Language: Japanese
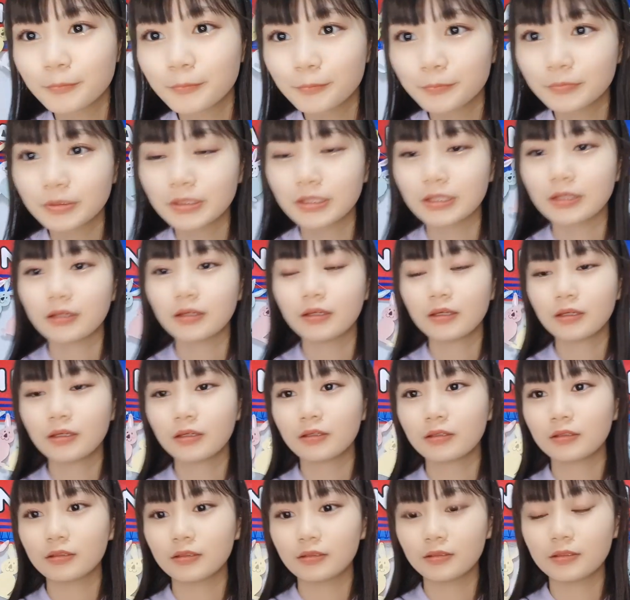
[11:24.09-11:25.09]
で
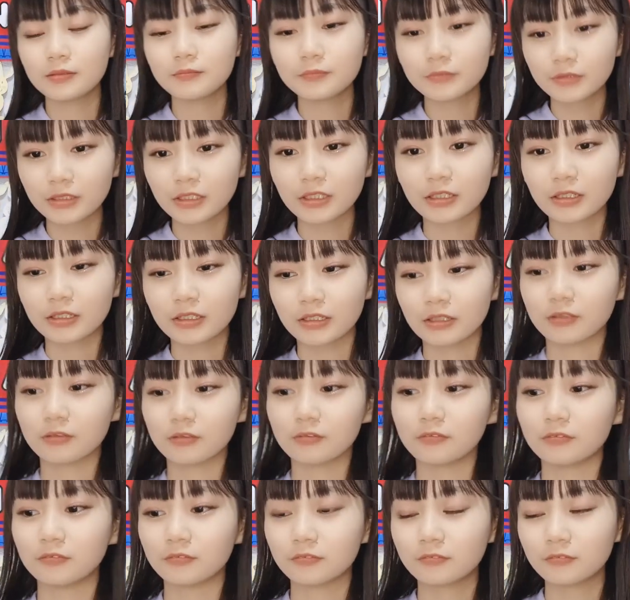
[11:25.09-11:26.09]
でもなんかあ
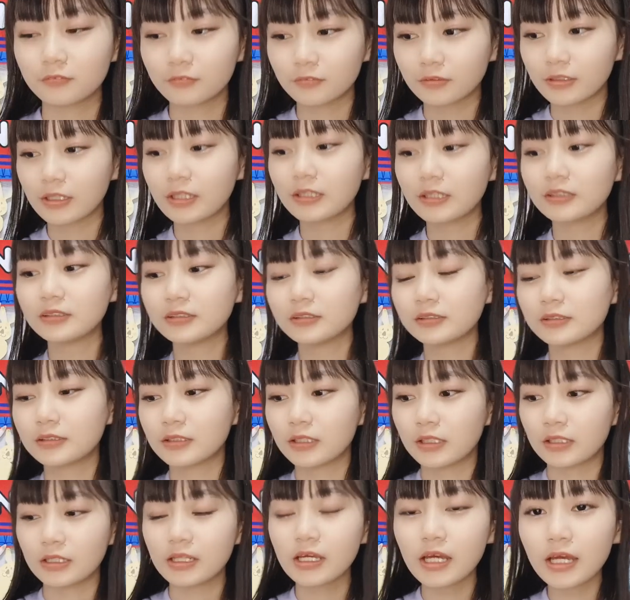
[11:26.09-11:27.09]
のこう練習
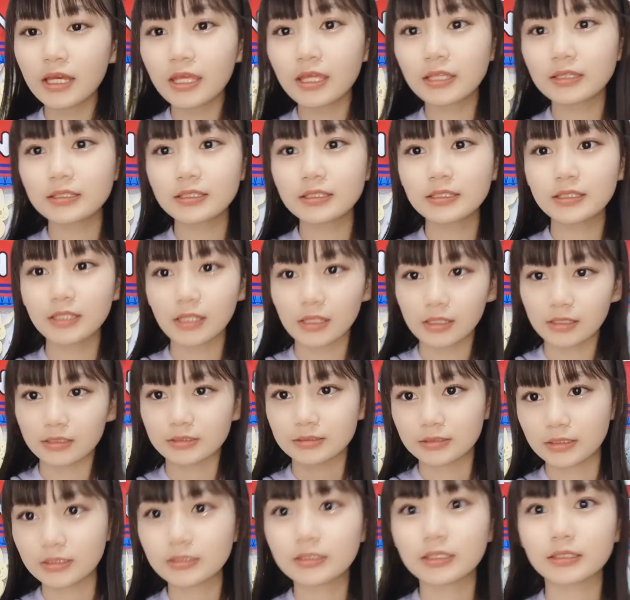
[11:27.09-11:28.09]
リハやってたんです
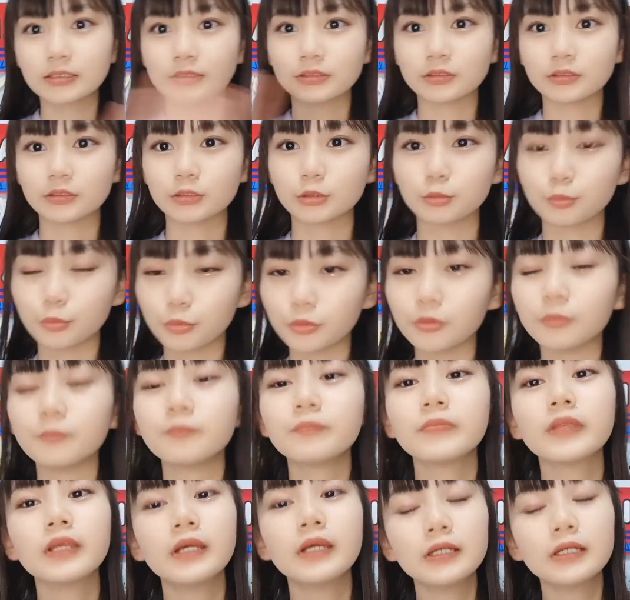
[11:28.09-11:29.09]
ね天使の尻尾の
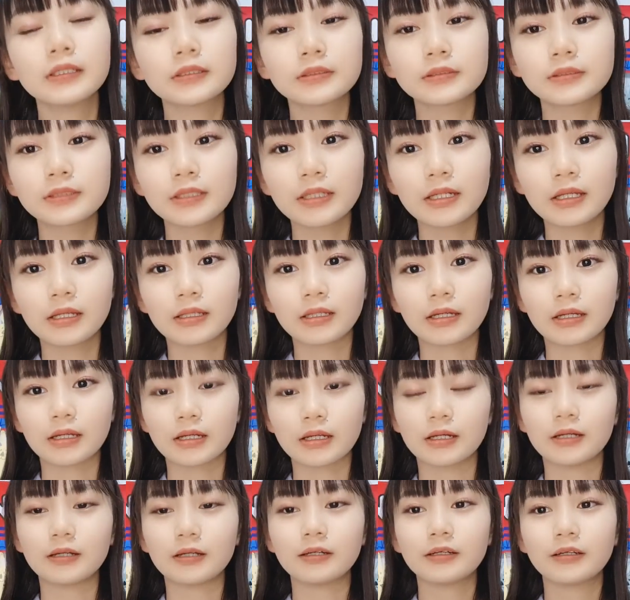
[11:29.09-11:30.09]
そしたらなん
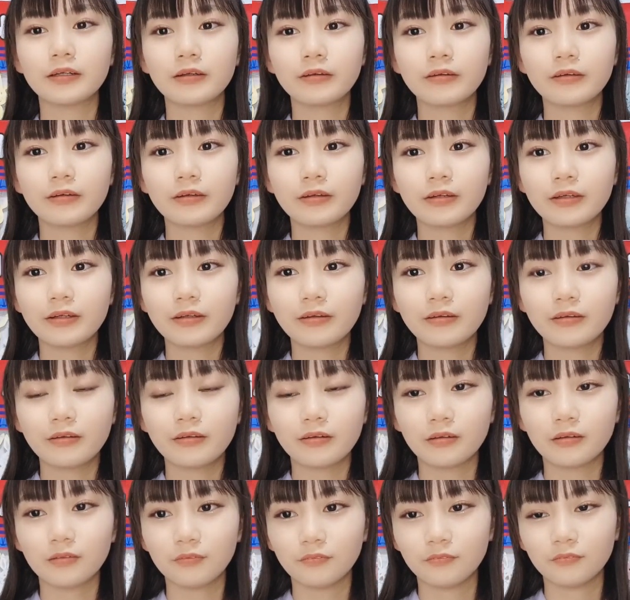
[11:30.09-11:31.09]
か
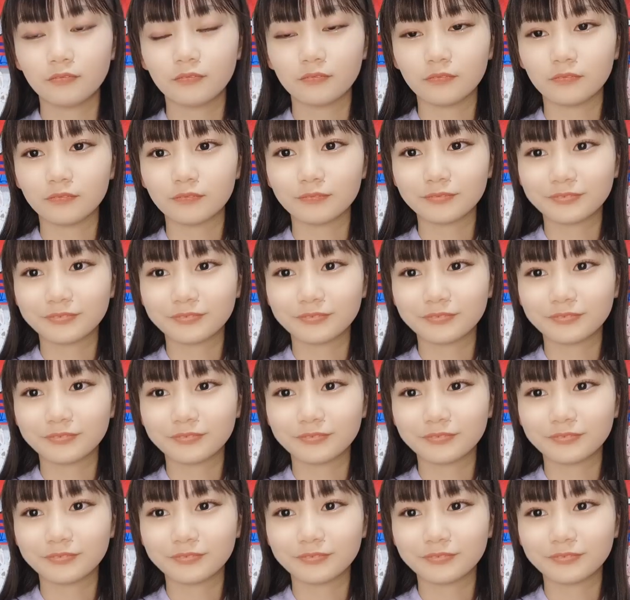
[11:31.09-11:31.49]
あの